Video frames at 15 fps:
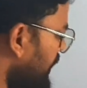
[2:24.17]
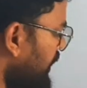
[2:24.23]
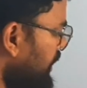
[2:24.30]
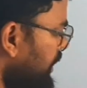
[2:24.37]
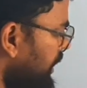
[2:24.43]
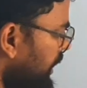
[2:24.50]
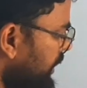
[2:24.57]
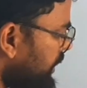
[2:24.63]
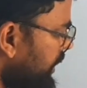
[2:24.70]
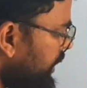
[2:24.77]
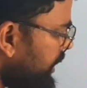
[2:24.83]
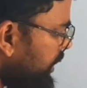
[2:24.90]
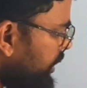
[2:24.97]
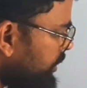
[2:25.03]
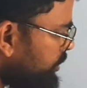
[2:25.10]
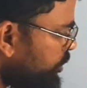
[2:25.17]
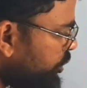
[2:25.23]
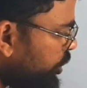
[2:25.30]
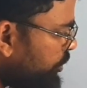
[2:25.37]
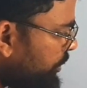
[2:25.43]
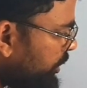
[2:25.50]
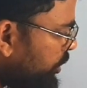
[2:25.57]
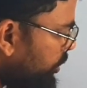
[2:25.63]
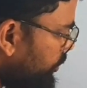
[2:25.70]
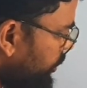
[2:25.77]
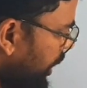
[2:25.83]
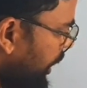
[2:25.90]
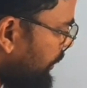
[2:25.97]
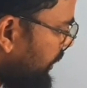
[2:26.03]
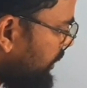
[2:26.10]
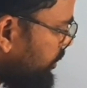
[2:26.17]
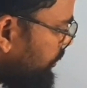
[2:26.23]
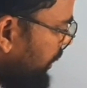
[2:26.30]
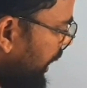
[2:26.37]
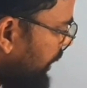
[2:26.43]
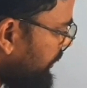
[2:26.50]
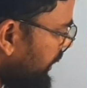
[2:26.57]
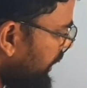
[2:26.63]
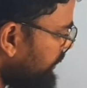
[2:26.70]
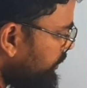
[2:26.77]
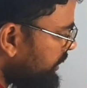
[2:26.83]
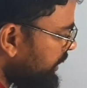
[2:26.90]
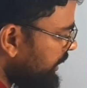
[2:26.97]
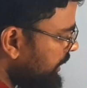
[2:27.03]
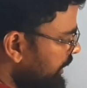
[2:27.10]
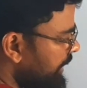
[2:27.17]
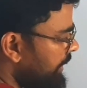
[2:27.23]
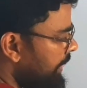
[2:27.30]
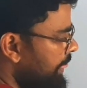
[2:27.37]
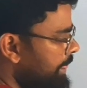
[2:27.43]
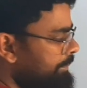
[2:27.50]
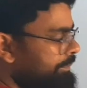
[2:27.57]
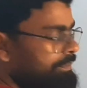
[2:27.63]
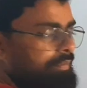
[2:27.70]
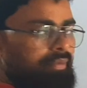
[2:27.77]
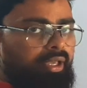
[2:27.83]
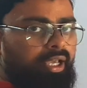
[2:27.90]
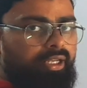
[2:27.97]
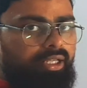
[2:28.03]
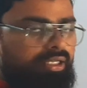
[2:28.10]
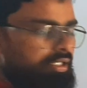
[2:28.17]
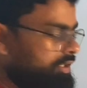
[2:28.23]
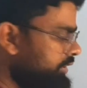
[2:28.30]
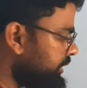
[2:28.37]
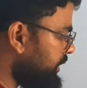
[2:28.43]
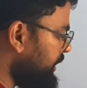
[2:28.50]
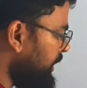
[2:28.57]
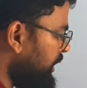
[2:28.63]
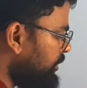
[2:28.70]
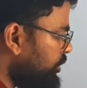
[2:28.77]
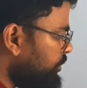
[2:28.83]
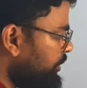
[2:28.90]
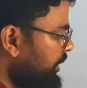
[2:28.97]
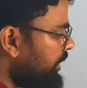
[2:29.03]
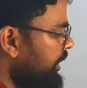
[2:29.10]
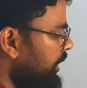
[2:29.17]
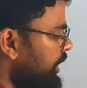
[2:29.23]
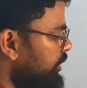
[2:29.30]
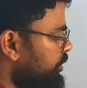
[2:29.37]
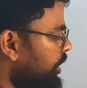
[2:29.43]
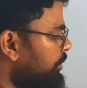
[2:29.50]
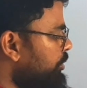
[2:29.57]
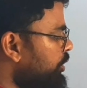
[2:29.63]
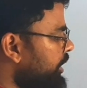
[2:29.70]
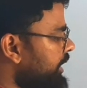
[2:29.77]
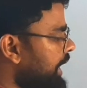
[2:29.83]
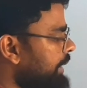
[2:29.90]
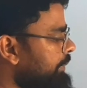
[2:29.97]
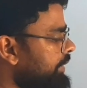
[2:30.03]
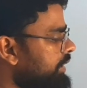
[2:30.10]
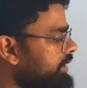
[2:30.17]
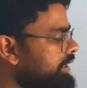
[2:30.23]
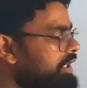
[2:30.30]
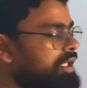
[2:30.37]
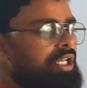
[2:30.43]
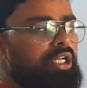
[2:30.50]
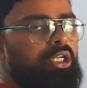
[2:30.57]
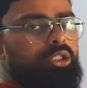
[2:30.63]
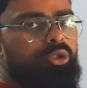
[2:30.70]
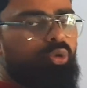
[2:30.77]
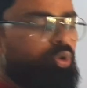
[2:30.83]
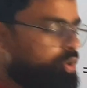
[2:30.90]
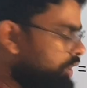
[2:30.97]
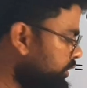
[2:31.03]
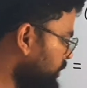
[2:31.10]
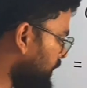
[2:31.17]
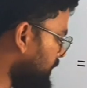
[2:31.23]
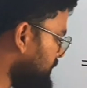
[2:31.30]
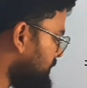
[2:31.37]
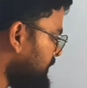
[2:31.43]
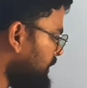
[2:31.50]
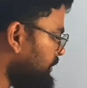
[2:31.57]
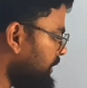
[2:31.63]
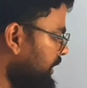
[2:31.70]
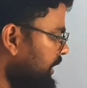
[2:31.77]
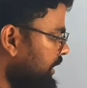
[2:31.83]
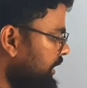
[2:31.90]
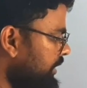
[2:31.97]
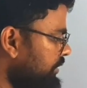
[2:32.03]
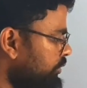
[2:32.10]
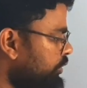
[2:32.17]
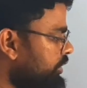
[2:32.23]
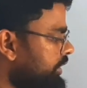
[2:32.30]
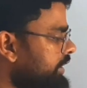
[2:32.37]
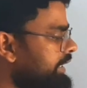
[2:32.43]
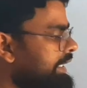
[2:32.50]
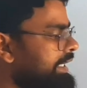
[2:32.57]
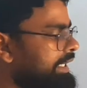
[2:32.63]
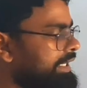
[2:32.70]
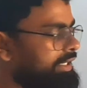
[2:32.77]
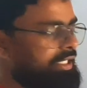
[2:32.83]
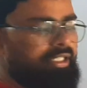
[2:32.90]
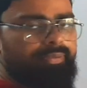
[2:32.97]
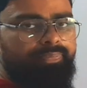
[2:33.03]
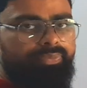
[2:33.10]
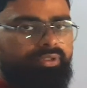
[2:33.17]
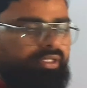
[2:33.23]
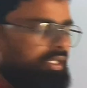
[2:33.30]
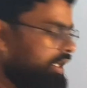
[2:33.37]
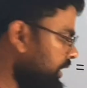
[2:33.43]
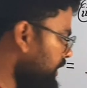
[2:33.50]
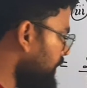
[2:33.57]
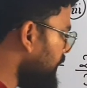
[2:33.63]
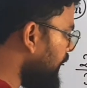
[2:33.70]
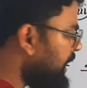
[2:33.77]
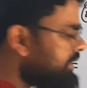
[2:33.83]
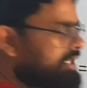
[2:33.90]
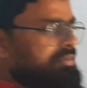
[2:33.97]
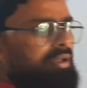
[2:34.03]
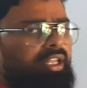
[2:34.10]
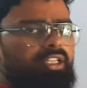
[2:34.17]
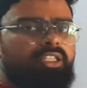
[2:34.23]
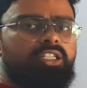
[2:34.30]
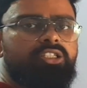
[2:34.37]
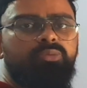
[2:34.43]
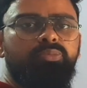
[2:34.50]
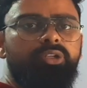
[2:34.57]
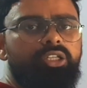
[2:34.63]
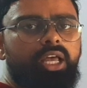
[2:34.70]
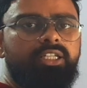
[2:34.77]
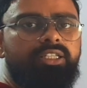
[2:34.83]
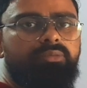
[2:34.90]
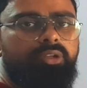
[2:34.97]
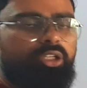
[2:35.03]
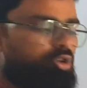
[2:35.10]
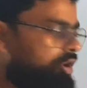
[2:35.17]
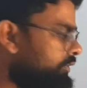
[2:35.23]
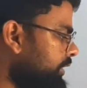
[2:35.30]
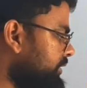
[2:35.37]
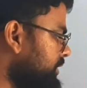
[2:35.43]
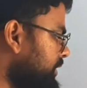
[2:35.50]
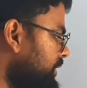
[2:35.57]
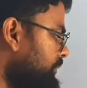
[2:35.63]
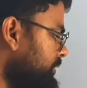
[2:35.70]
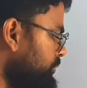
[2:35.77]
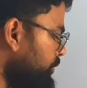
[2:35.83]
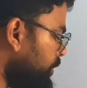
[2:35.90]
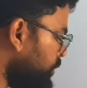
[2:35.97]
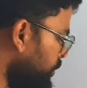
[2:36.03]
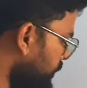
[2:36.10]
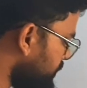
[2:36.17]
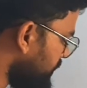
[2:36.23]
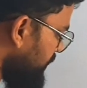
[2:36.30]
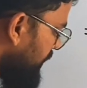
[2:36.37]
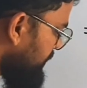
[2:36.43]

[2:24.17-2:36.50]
क्या कि दोनों में देखो आपका जो बाय में है वो थ्री है है ना थ्री है ना दोनों में तो हम लोग एक काम करते हैं दोनों का जो एल्सियम है वो थ्री ले लेते हैं ठीक है एल्सियम लेना जैसे सिंपली एल्सियम लेके सॉल्व करते थे तो बिल्कुल वैसे